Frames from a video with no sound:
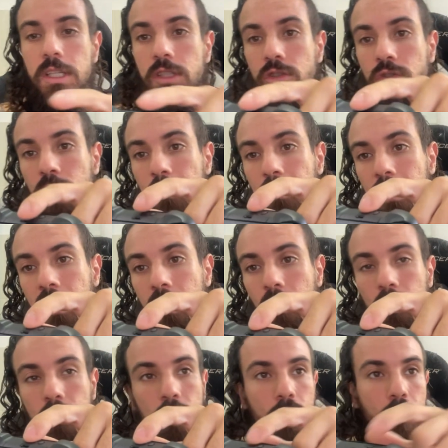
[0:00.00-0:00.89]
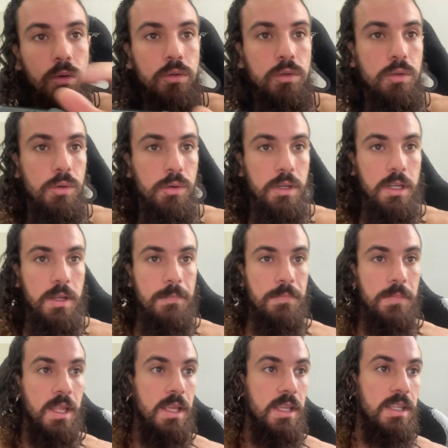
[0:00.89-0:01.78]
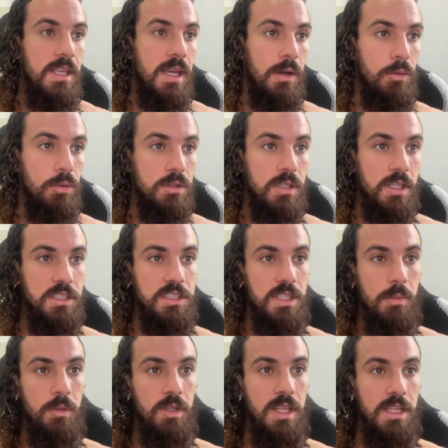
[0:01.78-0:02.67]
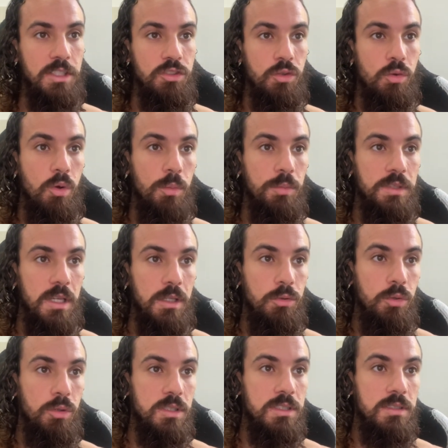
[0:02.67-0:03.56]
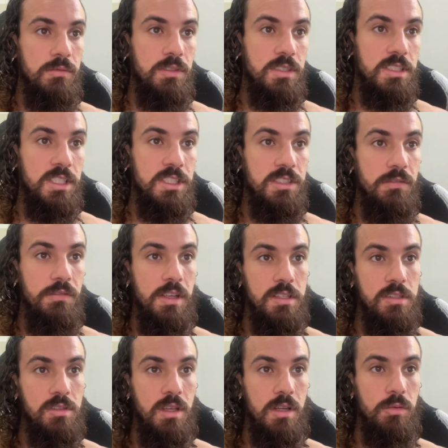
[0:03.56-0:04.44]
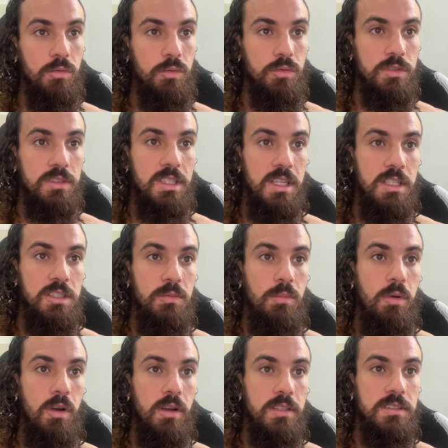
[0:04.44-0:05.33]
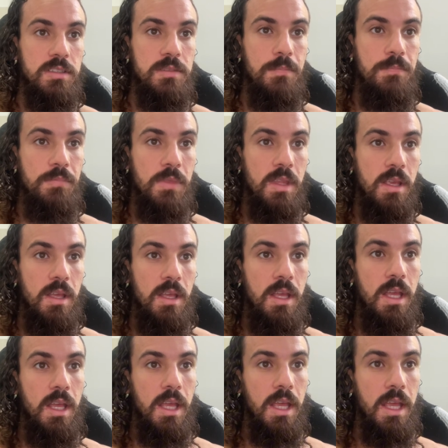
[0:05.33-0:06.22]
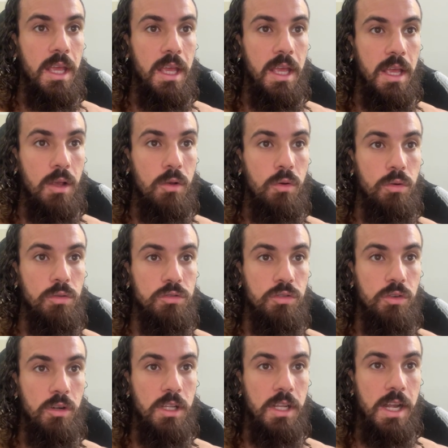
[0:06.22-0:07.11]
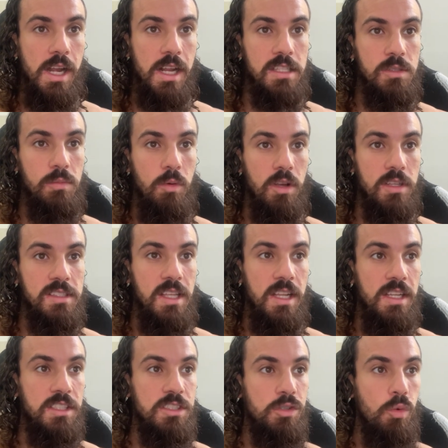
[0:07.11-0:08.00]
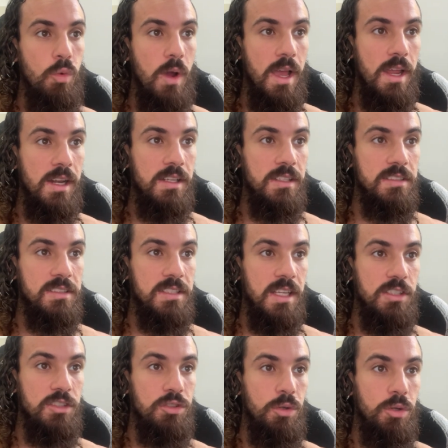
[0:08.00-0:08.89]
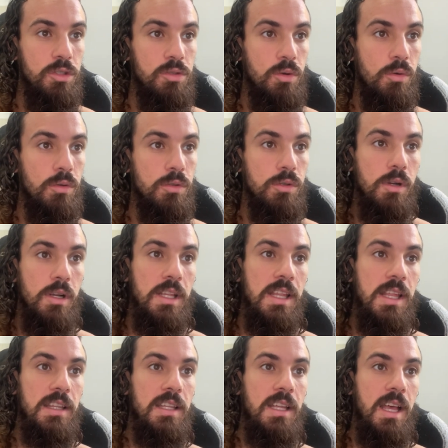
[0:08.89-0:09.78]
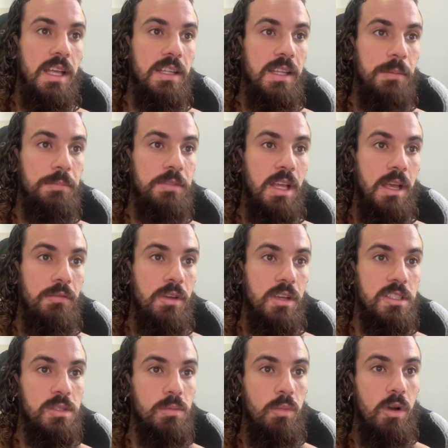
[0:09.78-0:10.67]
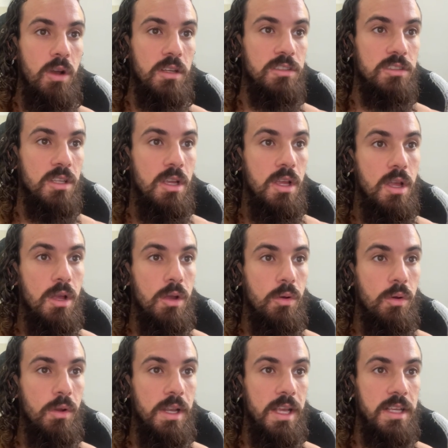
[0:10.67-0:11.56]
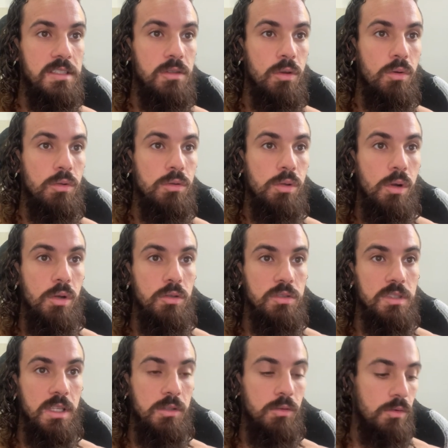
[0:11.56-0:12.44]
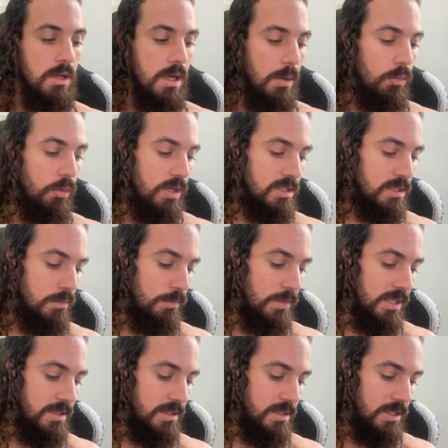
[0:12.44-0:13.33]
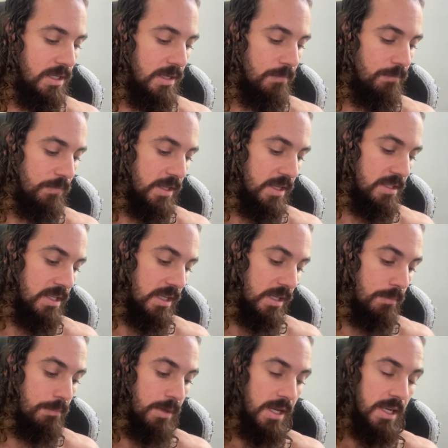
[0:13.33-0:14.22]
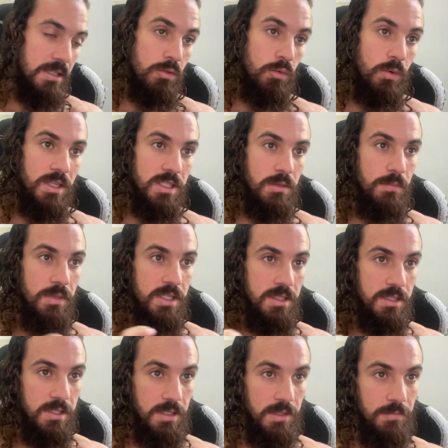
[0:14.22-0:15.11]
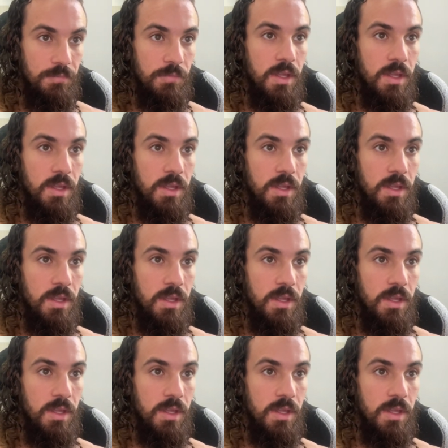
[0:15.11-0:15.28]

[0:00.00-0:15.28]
superior do controle e a outra extremidade no computador. Se você estiver usando um Series Box é, Controller Xbox Elite Wireless Series 2 ou controle adaptável Xbox, conecte seu controle usando um cabo USB-C. Esse aqui parece um USB-C,